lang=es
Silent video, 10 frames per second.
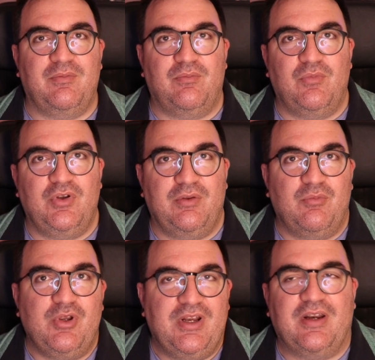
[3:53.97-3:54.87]
muy,
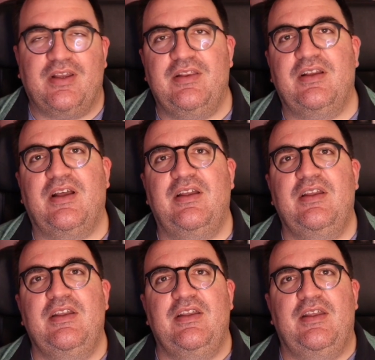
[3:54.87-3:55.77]
muy energética,
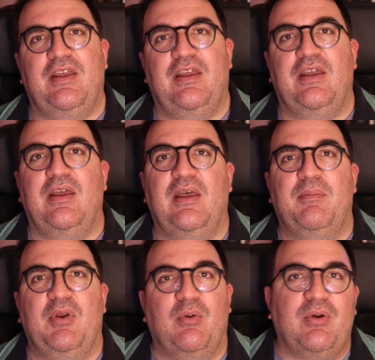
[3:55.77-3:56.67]
eh,
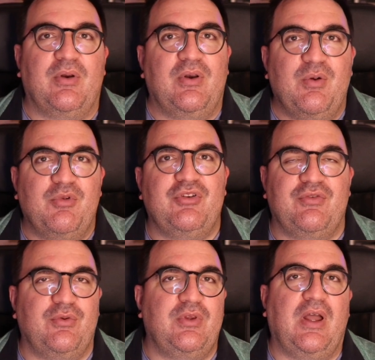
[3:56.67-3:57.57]
pero bueno, lo hemos
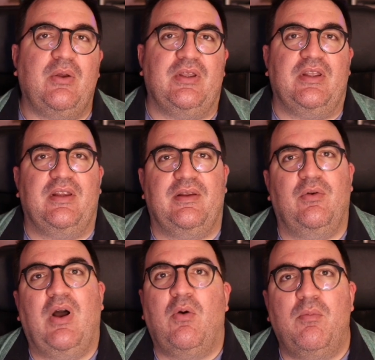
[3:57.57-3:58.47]
disfrutado y
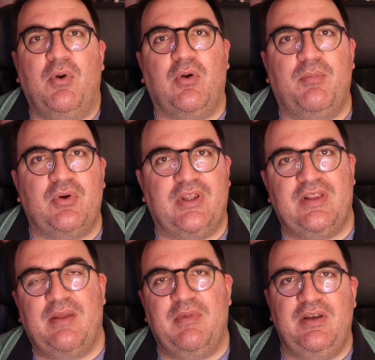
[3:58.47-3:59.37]
lo hago un poco porque
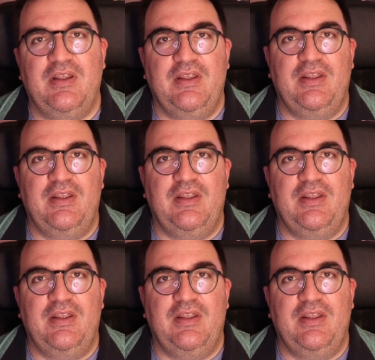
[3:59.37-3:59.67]
también